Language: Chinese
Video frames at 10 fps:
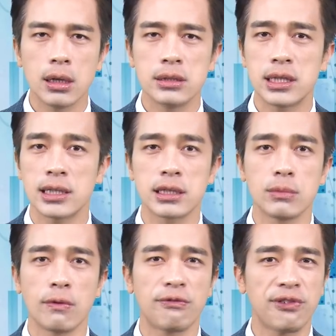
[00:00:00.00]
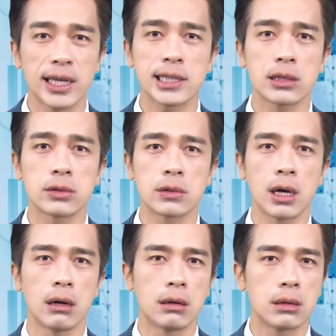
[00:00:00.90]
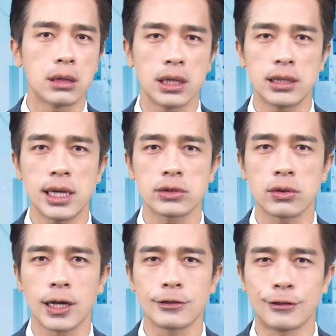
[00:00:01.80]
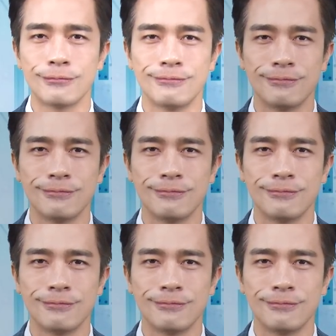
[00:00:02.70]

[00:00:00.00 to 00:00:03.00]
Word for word: 今天节目非常重要，一定要收看哦。